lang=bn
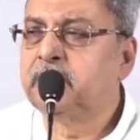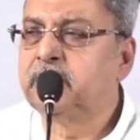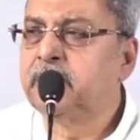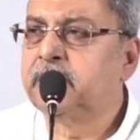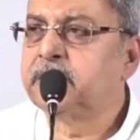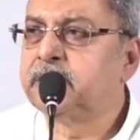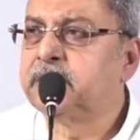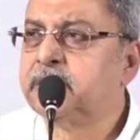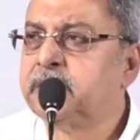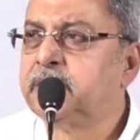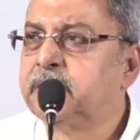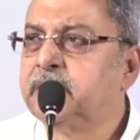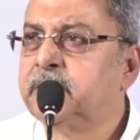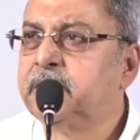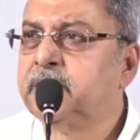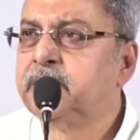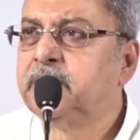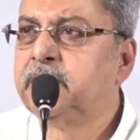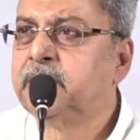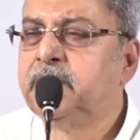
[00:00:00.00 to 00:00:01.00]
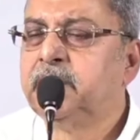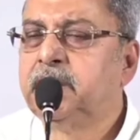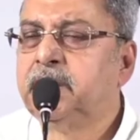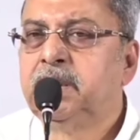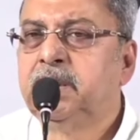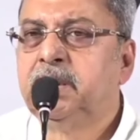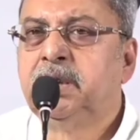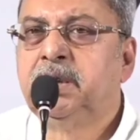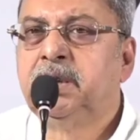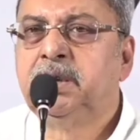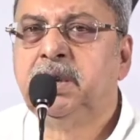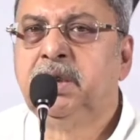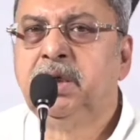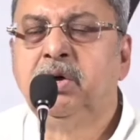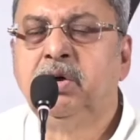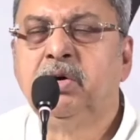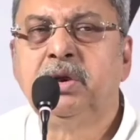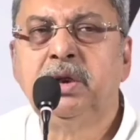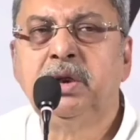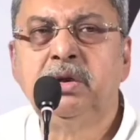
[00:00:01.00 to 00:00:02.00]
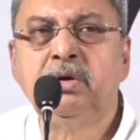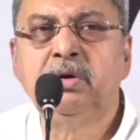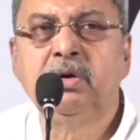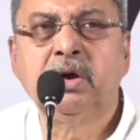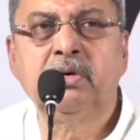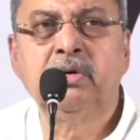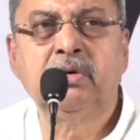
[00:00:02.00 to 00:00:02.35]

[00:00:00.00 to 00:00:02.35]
যাচ্ছেন দীর্ঘদিন ধরে